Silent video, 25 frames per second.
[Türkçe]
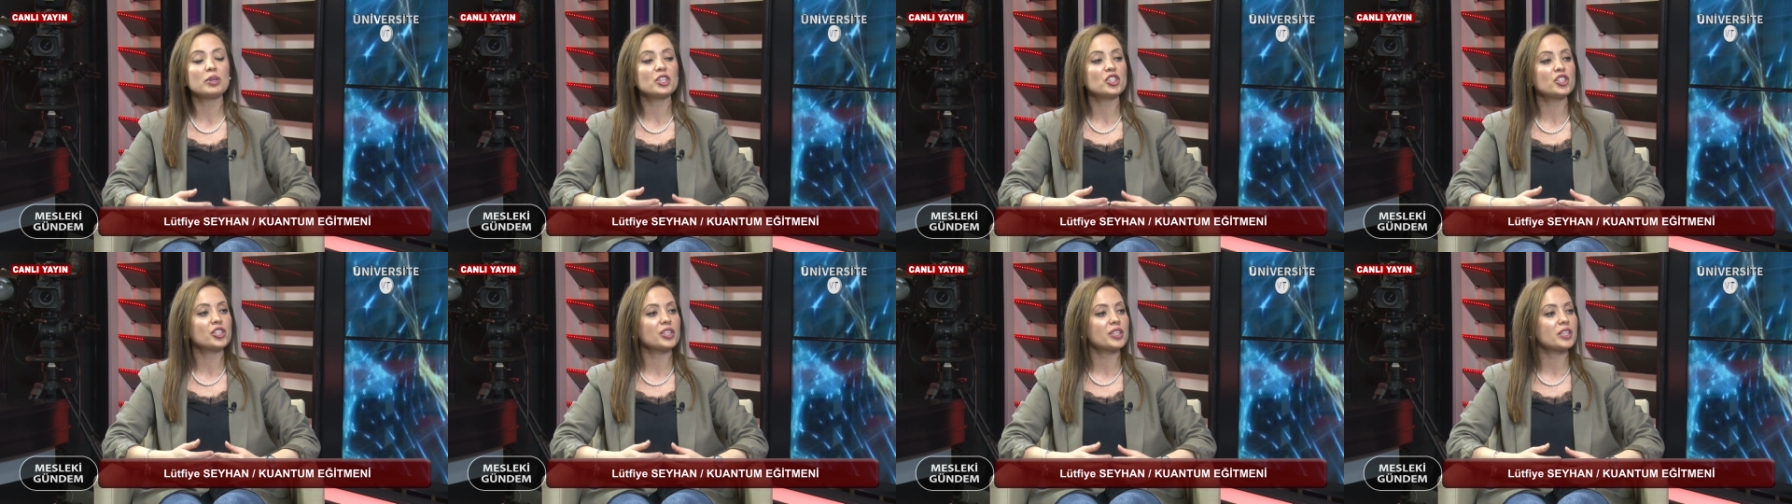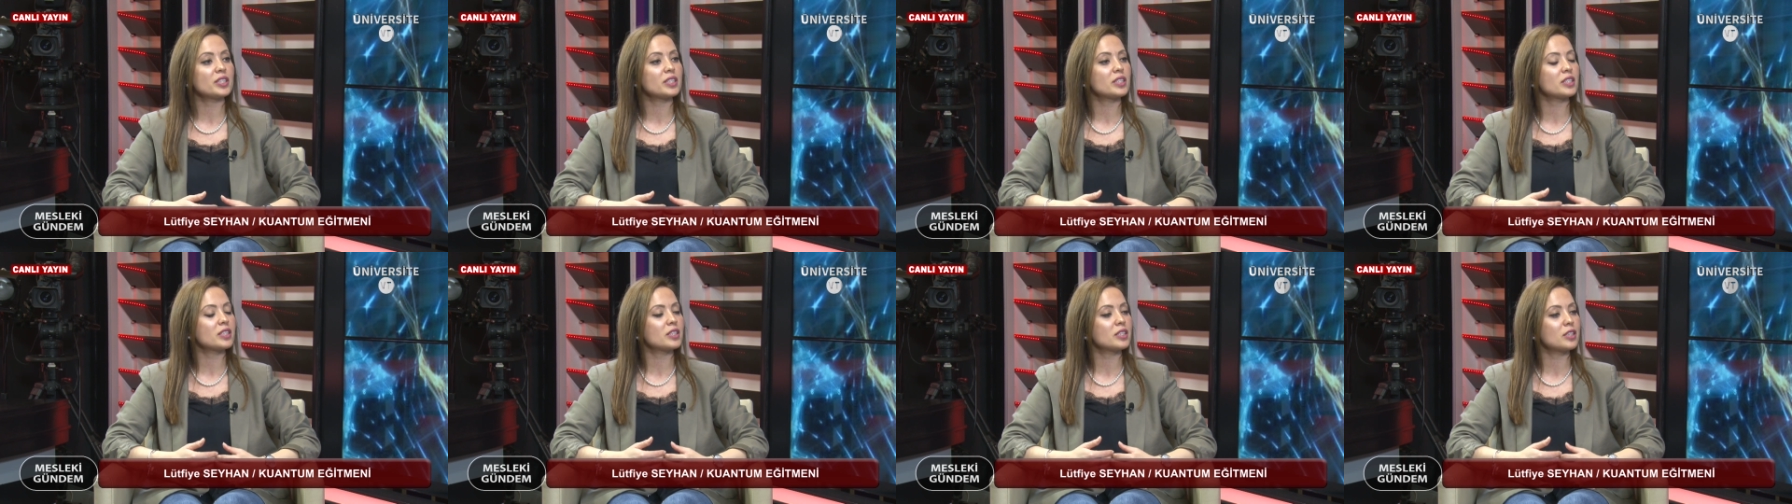
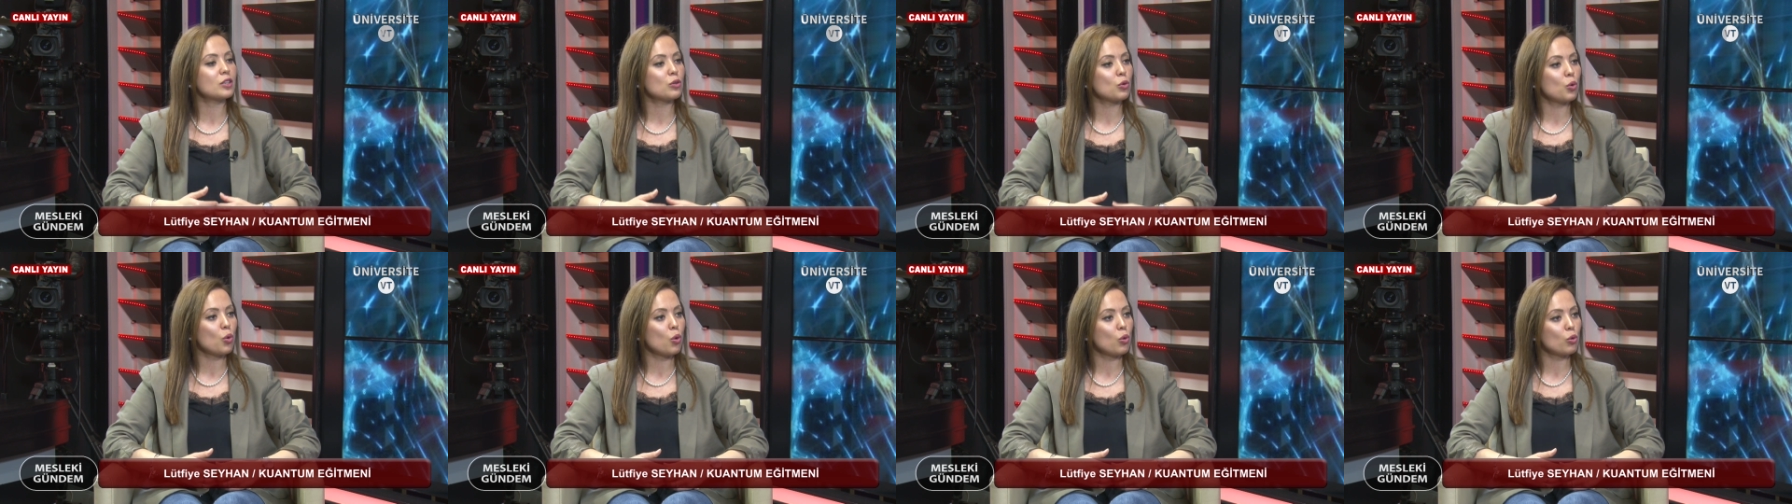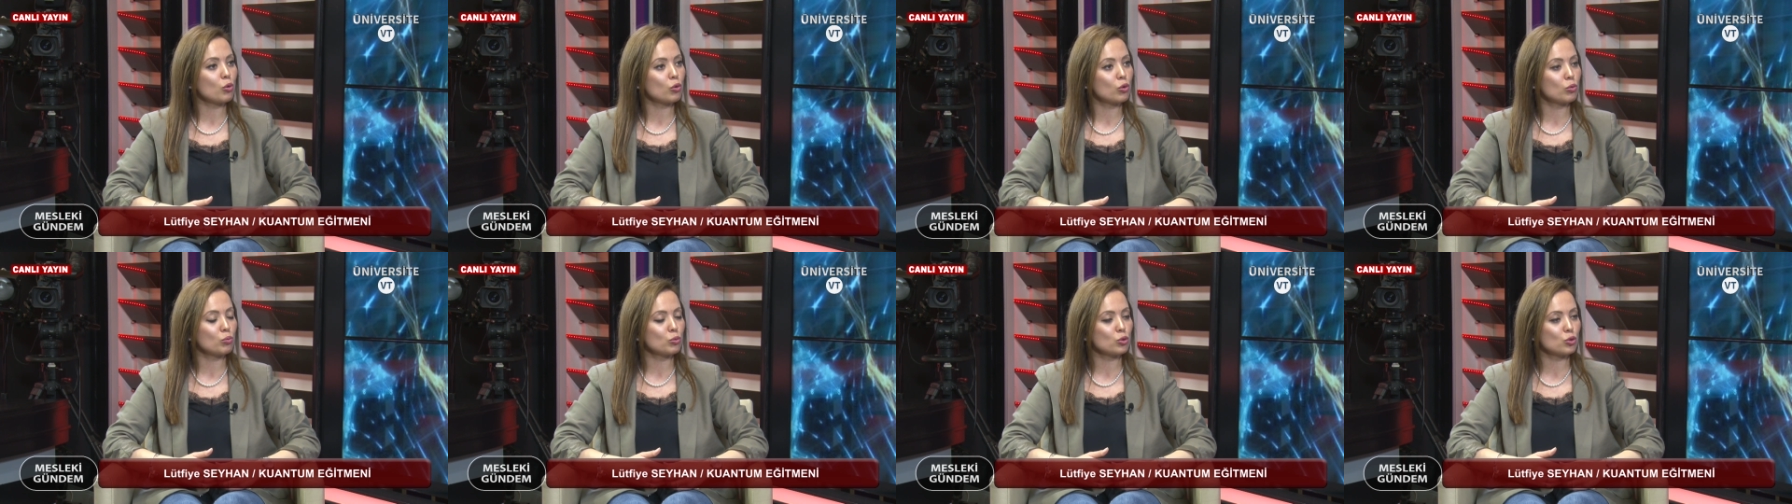başarısızlık
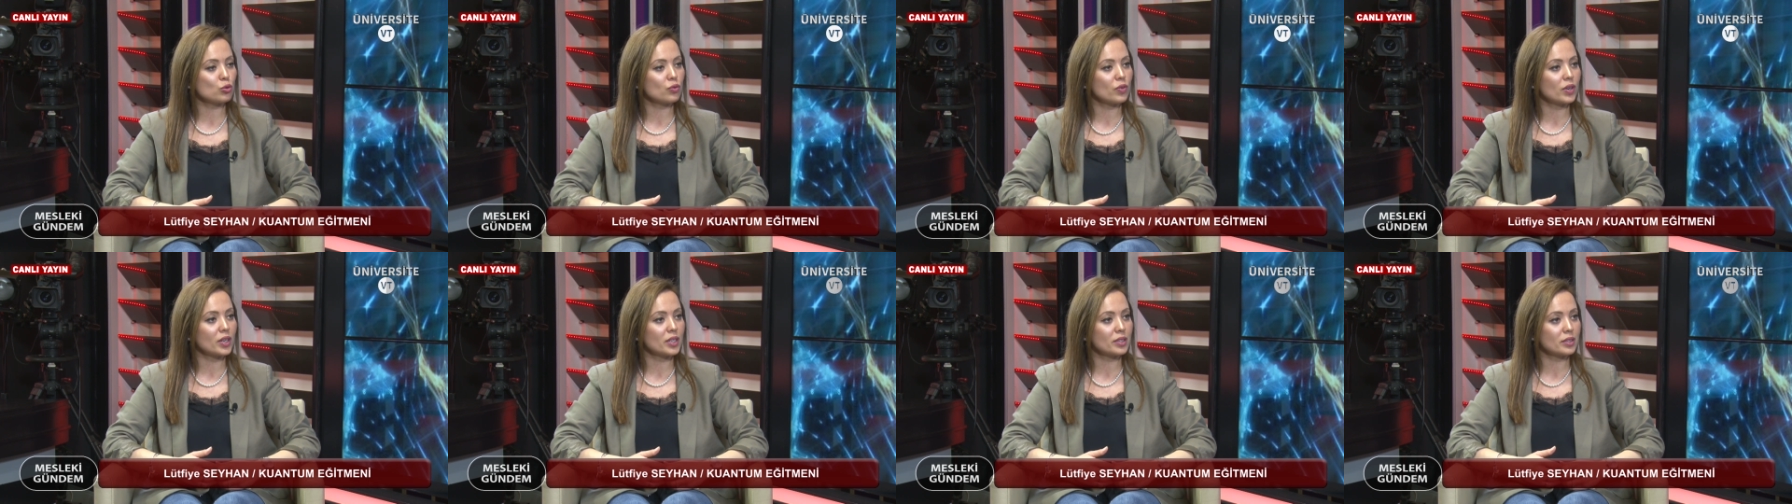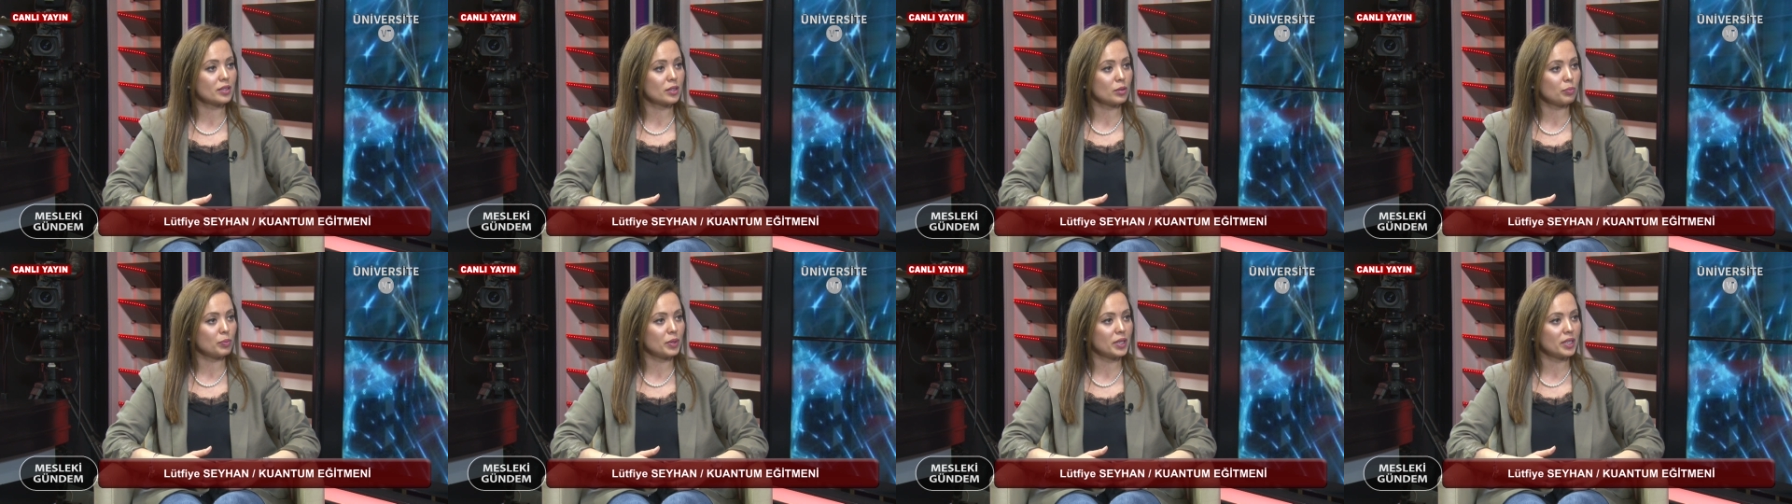korkumuz
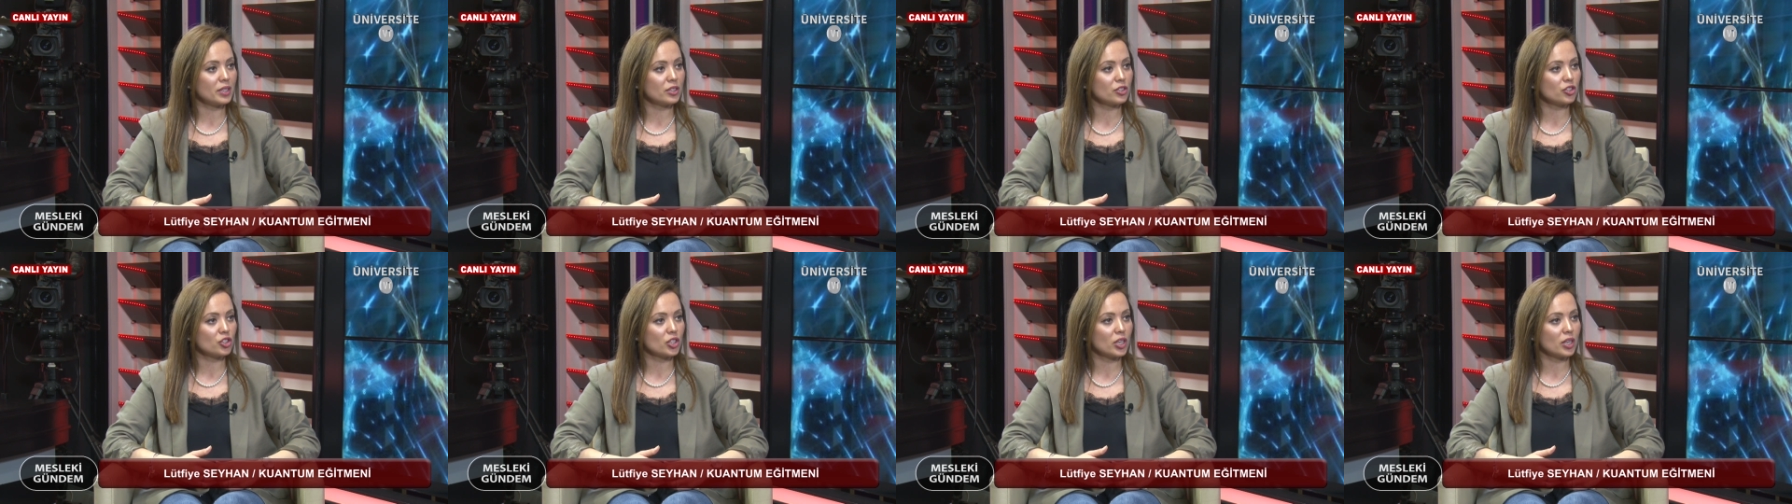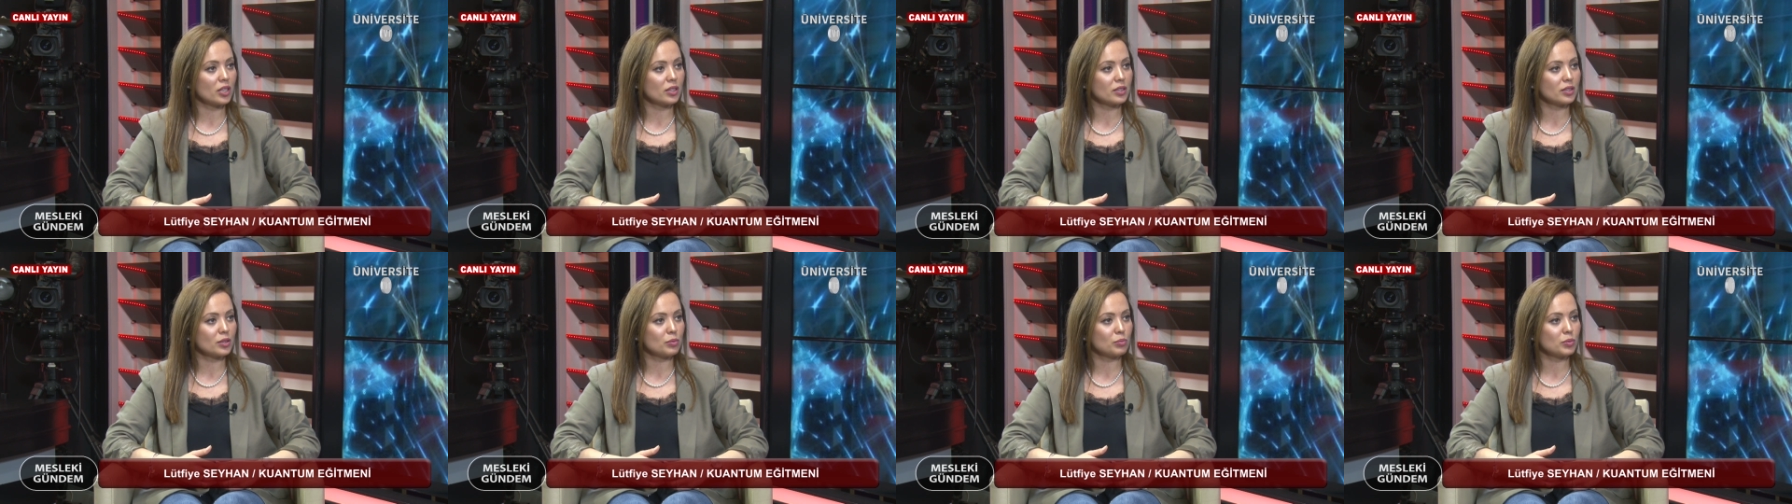vardır
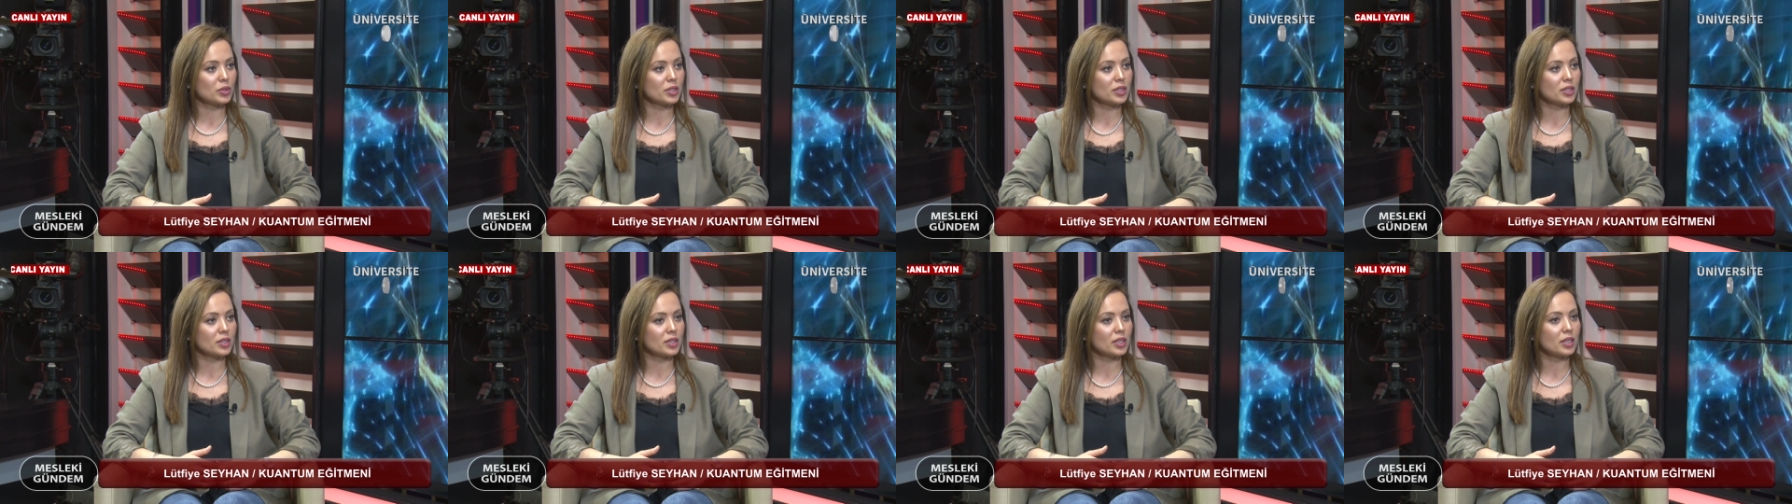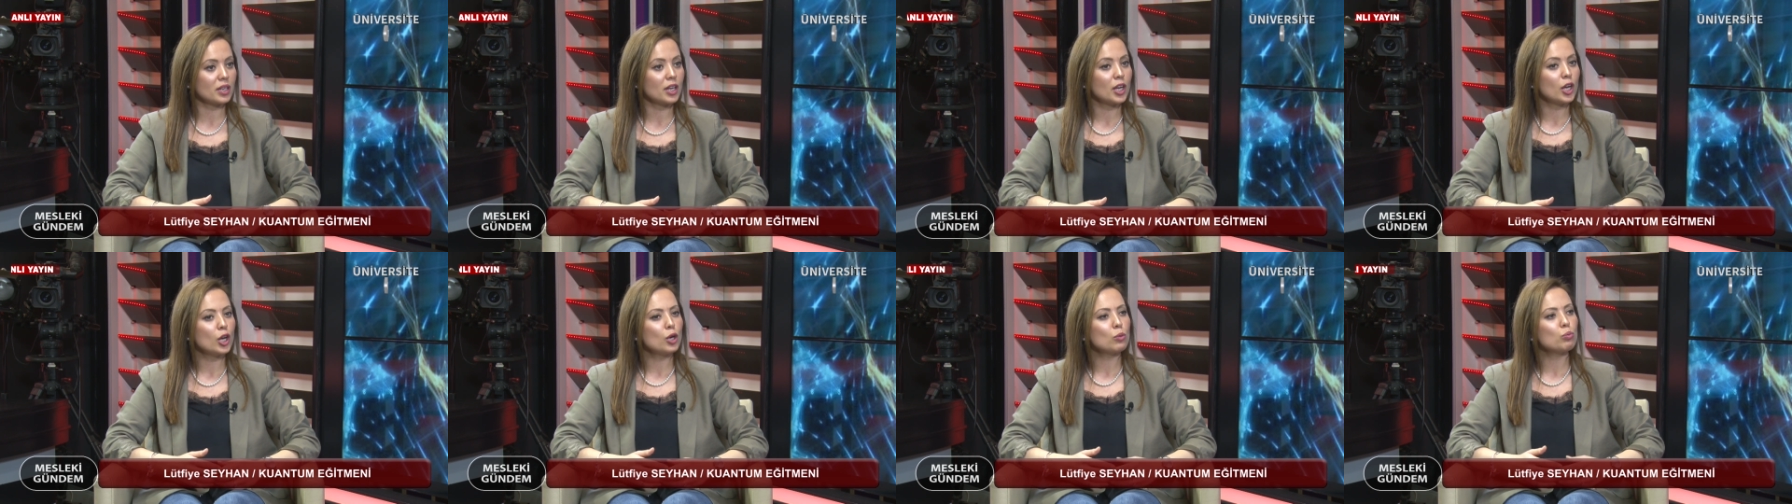bilinçaltımızda.